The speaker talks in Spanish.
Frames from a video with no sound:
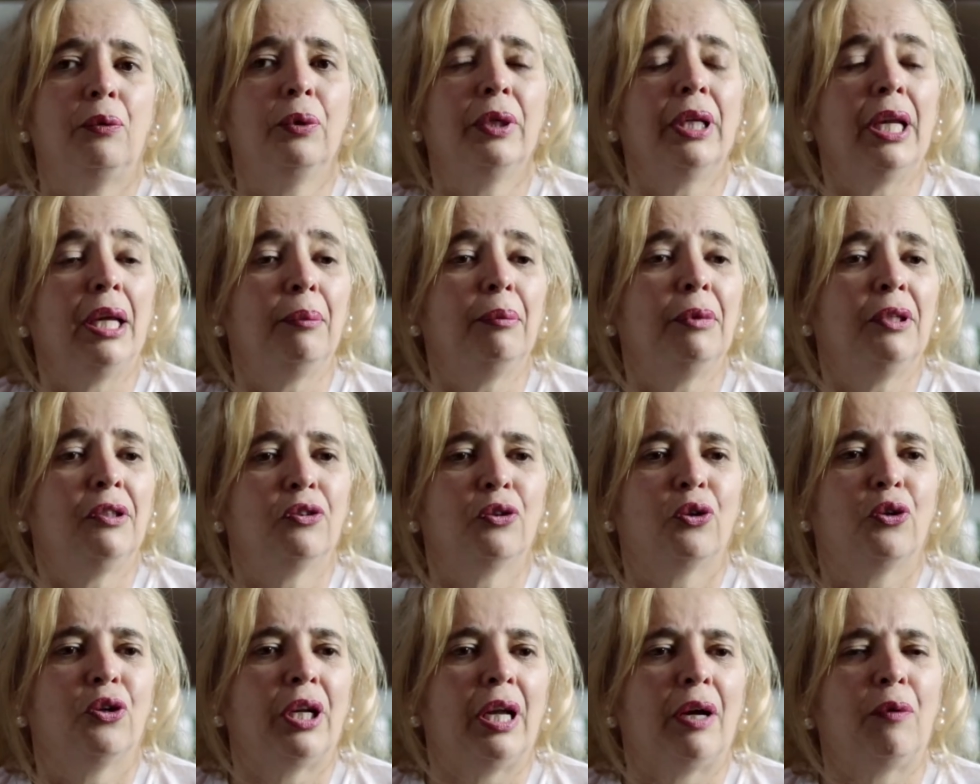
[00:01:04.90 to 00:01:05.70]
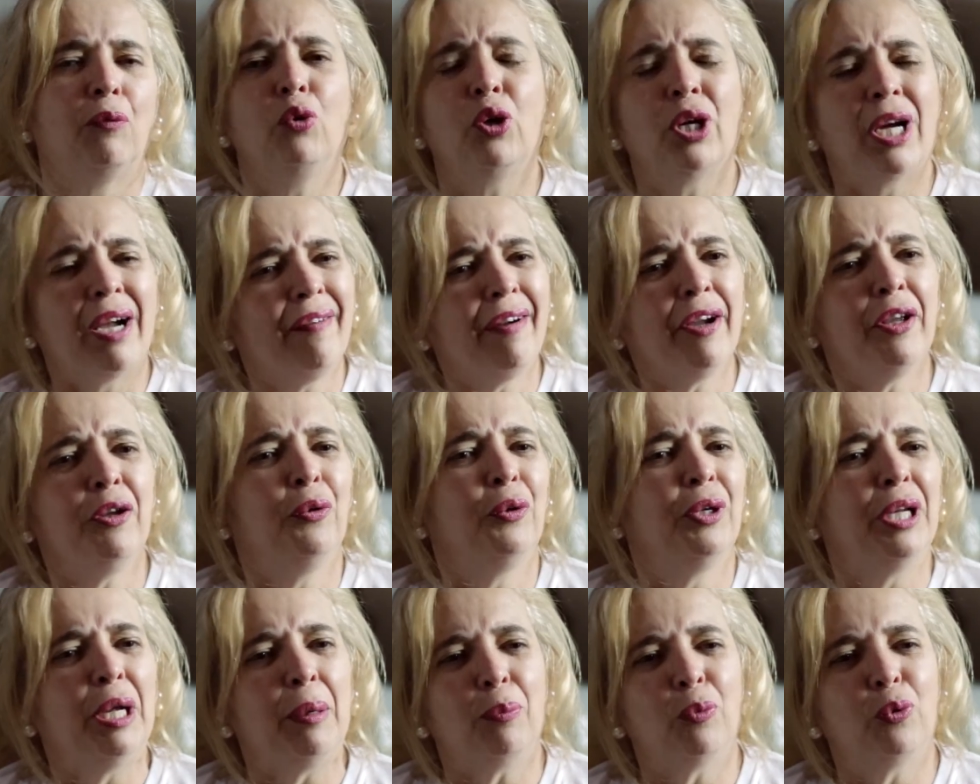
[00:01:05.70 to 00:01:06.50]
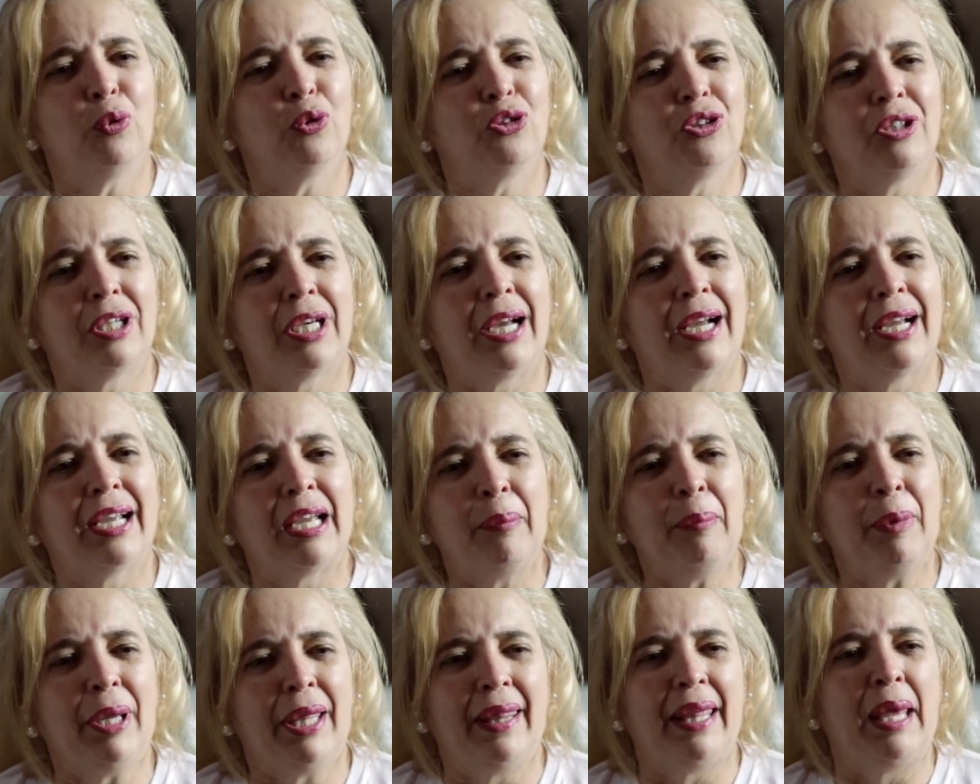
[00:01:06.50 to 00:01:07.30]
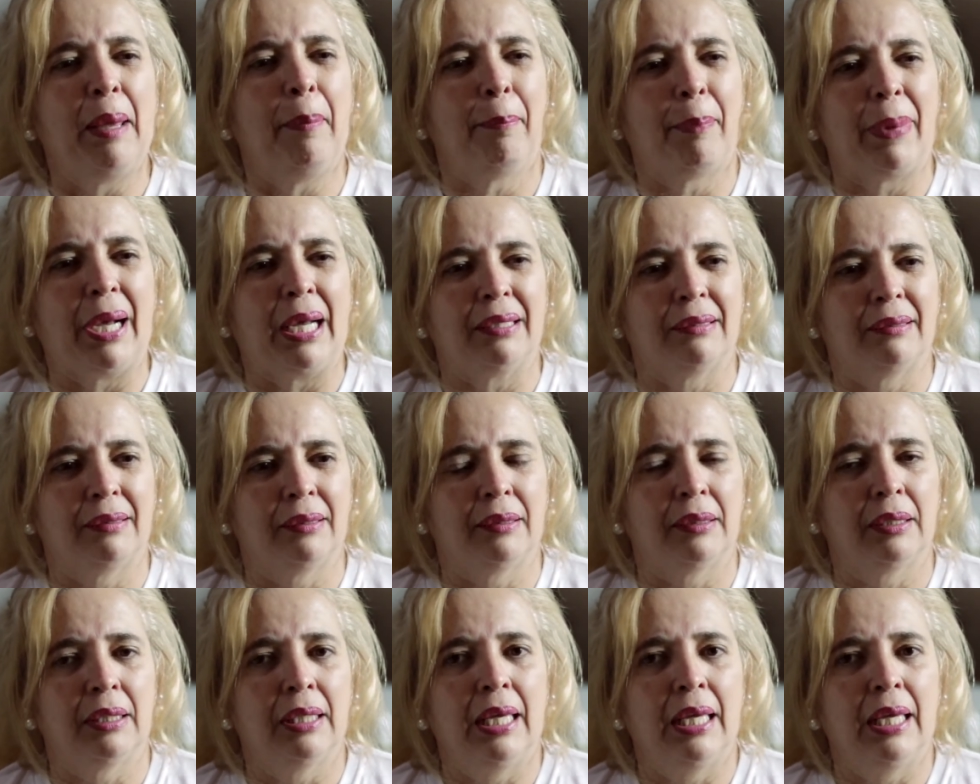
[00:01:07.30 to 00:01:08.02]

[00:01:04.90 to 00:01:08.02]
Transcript: una emisora, buscaba yo una música que me dé paz